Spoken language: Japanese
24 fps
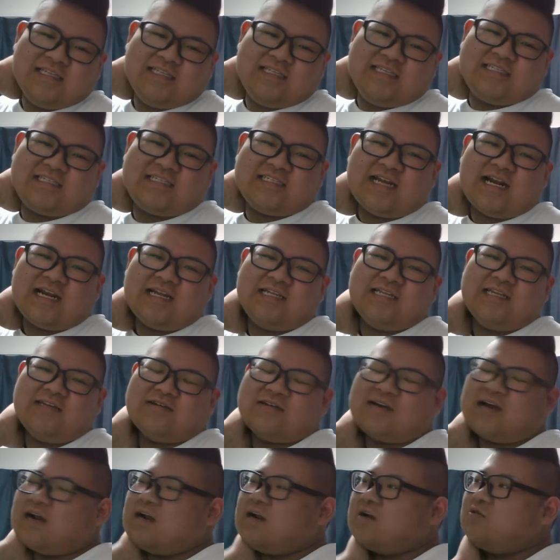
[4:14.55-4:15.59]
ディスられてる
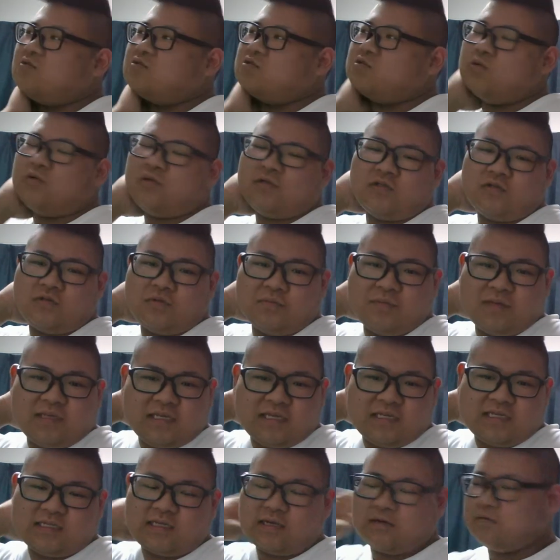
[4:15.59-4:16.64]
からこそ俺ちょっと見に
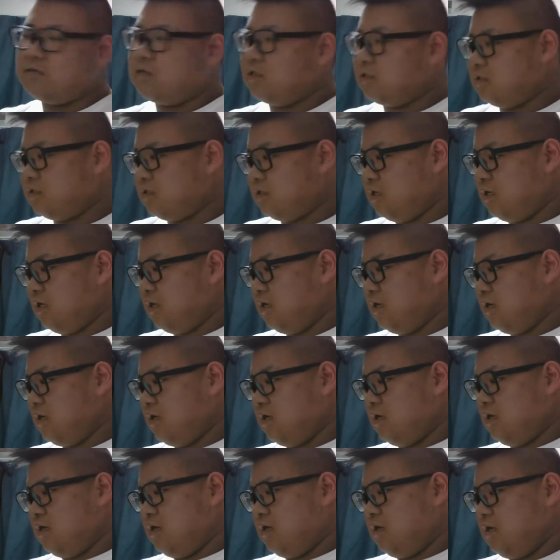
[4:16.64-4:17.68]
行きたくなっちゃってね。
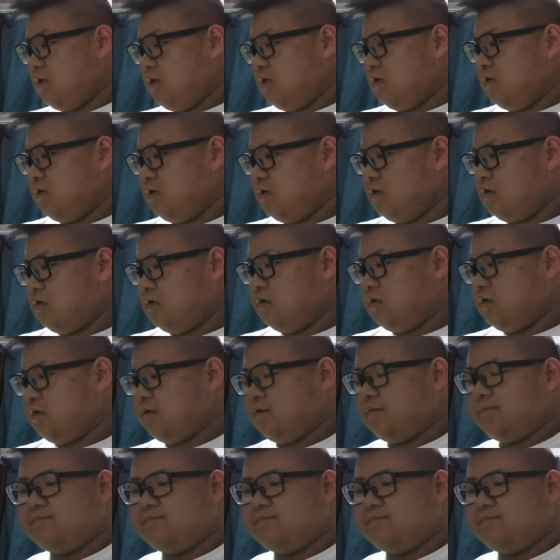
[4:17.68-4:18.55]
うん。